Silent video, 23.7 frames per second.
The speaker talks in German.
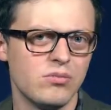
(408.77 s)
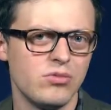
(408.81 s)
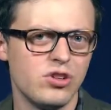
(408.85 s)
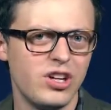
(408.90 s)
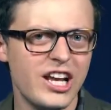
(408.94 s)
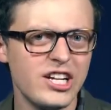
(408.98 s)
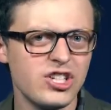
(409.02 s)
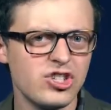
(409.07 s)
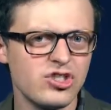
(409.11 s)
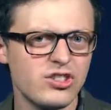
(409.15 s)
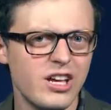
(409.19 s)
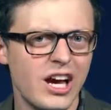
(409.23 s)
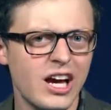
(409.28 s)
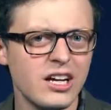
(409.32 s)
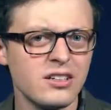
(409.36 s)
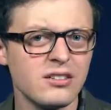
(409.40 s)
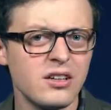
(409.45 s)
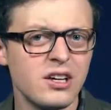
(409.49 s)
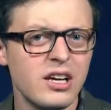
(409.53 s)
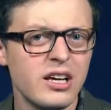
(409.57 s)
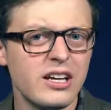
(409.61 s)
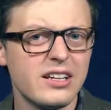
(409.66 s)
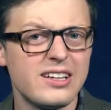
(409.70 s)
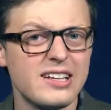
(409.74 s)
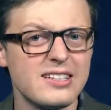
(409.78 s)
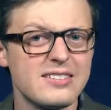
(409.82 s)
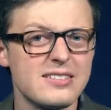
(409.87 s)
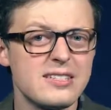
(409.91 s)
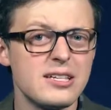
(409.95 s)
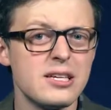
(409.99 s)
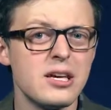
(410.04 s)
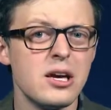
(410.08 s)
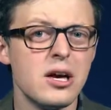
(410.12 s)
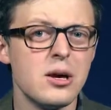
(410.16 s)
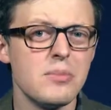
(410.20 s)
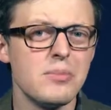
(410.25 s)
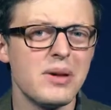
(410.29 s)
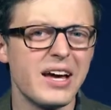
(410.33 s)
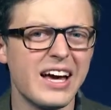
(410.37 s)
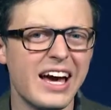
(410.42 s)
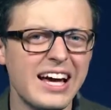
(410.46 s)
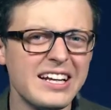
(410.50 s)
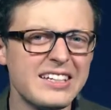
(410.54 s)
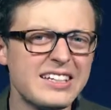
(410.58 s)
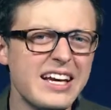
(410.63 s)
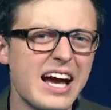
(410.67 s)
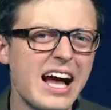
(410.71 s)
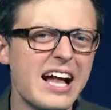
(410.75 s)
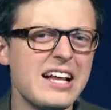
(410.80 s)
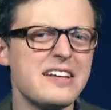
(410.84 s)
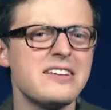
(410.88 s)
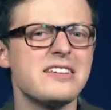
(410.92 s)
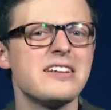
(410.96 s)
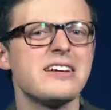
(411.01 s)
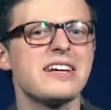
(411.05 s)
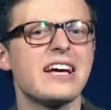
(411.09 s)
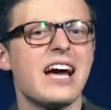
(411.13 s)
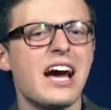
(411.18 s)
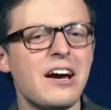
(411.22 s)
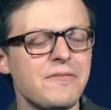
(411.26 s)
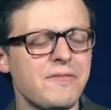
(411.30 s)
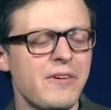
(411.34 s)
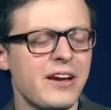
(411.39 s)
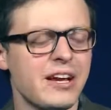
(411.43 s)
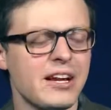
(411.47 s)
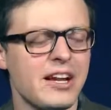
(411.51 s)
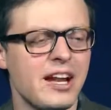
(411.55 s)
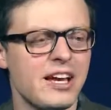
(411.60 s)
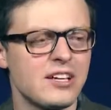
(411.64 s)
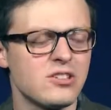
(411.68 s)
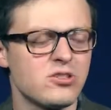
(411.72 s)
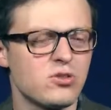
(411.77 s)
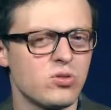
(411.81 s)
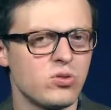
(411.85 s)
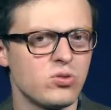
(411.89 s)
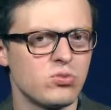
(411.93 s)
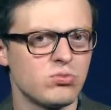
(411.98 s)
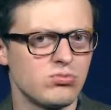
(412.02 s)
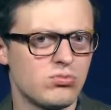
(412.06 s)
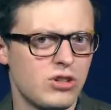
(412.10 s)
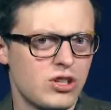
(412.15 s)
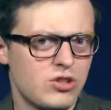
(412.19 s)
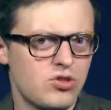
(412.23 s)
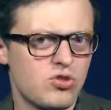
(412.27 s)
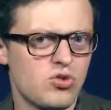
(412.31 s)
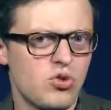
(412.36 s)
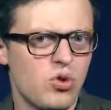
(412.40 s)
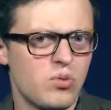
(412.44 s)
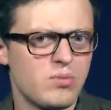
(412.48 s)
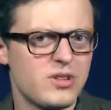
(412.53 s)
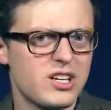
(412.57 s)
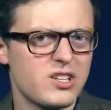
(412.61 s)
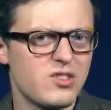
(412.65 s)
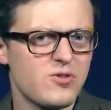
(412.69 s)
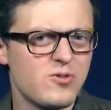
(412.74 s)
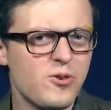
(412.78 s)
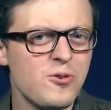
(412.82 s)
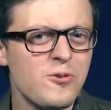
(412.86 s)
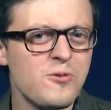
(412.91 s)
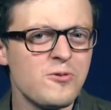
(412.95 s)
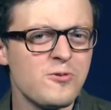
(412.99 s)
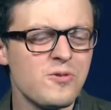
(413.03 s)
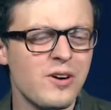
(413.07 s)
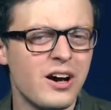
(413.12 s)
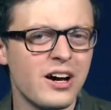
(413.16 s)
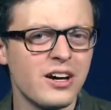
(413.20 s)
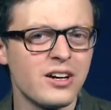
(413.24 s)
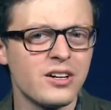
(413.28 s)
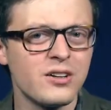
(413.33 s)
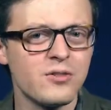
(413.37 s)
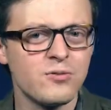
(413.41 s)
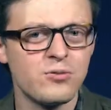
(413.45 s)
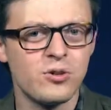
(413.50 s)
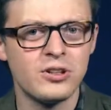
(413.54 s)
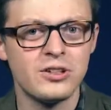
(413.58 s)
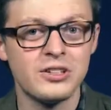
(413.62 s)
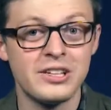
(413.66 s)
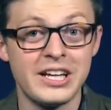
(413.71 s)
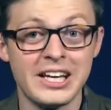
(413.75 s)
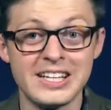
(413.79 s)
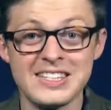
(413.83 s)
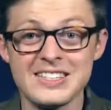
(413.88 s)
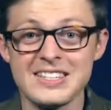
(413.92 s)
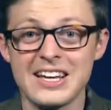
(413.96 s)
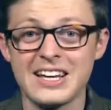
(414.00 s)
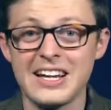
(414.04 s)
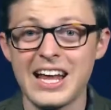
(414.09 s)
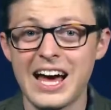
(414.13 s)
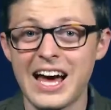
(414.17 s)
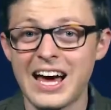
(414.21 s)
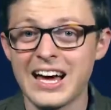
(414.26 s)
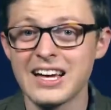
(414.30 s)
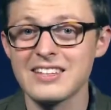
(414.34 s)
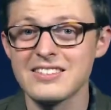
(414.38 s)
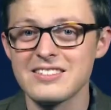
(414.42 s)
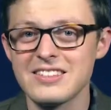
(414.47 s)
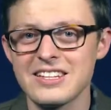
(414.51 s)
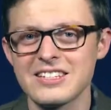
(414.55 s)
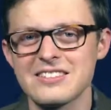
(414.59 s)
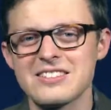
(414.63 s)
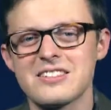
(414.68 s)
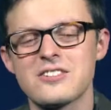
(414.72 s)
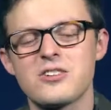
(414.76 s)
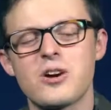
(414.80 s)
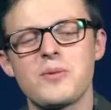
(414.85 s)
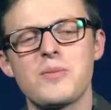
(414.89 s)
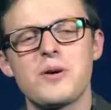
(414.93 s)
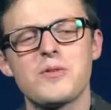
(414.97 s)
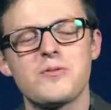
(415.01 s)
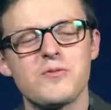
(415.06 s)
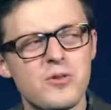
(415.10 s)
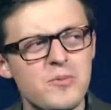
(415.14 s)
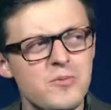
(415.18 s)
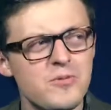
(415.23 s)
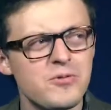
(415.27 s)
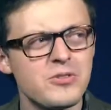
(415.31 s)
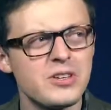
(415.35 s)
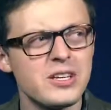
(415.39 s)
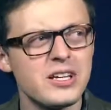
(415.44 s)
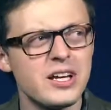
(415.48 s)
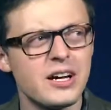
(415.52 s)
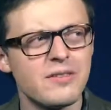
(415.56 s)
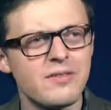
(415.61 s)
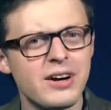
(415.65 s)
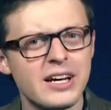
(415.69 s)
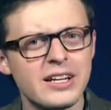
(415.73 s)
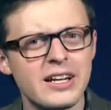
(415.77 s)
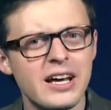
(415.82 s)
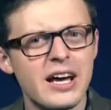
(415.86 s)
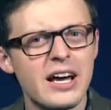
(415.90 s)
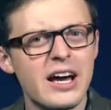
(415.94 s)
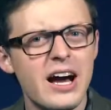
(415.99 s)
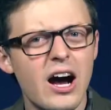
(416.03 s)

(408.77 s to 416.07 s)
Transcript: Lesch sagt, dass die bereitgehaltene Kraftwerkleistung dazu um das Fünffache von derzeit 68,5 Gigawatt